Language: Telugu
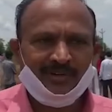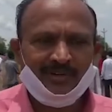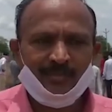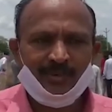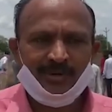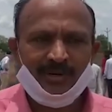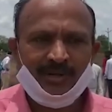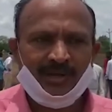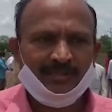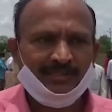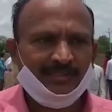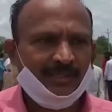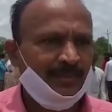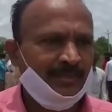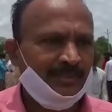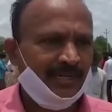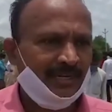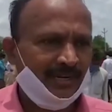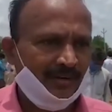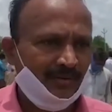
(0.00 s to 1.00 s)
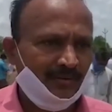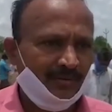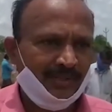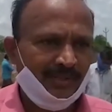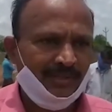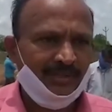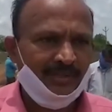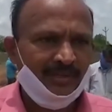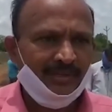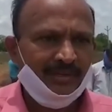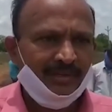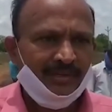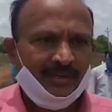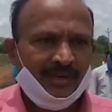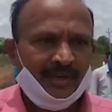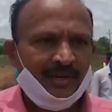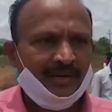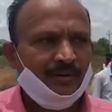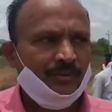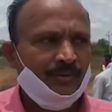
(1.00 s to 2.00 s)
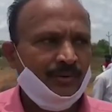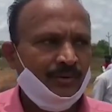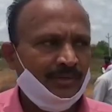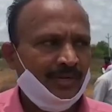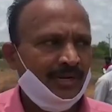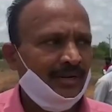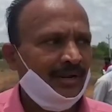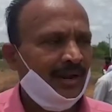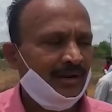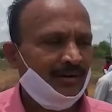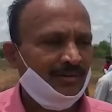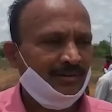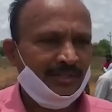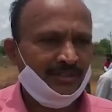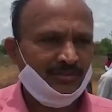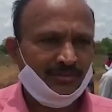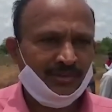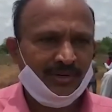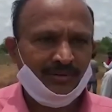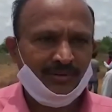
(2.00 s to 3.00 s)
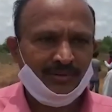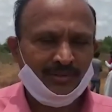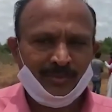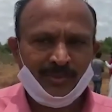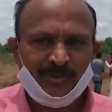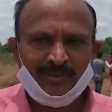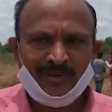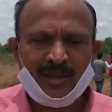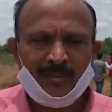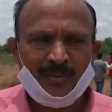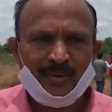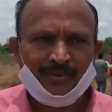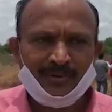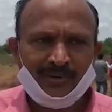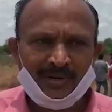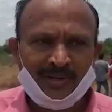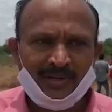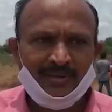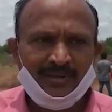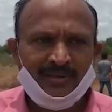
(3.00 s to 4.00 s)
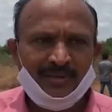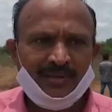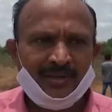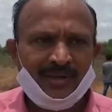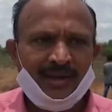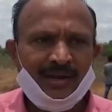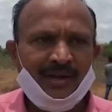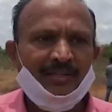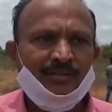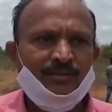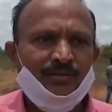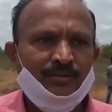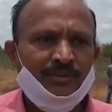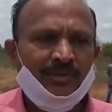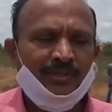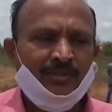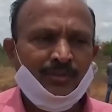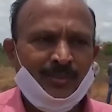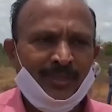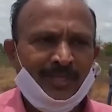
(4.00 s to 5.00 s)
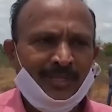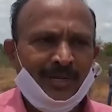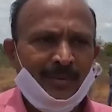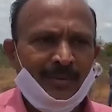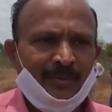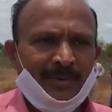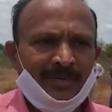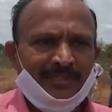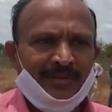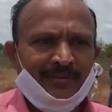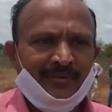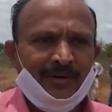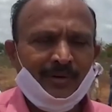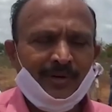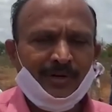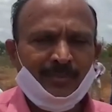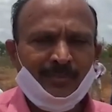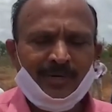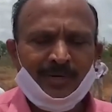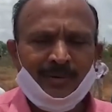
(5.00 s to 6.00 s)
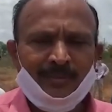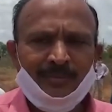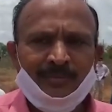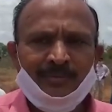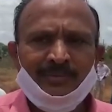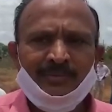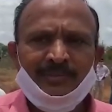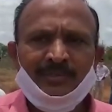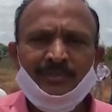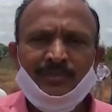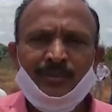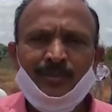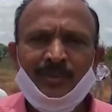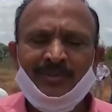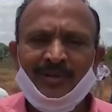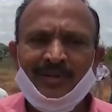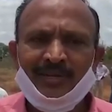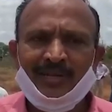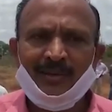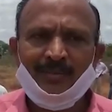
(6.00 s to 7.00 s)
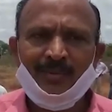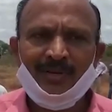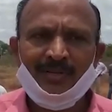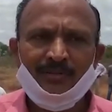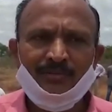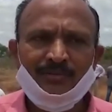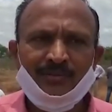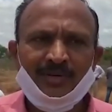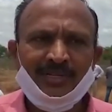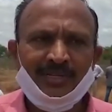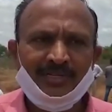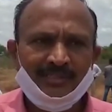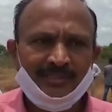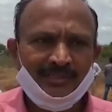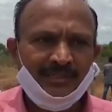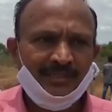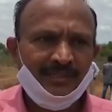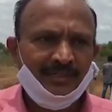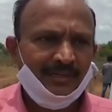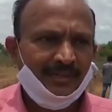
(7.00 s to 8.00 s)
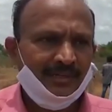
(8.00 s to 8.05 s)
నంబర్లో అసైన్మెంట్ జరిగినట్టున్నది కానీ కోర్టులో ఆర్డర్ కూడా తెచ్చుకున్నట్టు తొమ్మిది వందల యాభై ఒకటి కానీ ఆయన దుంతున్న తొమ్మిది వందల యాభై మన సర్వే రికార్డు ప్రకారం తొమ్మిది వందల యాభైలో దుంతున్నా తెలిసింది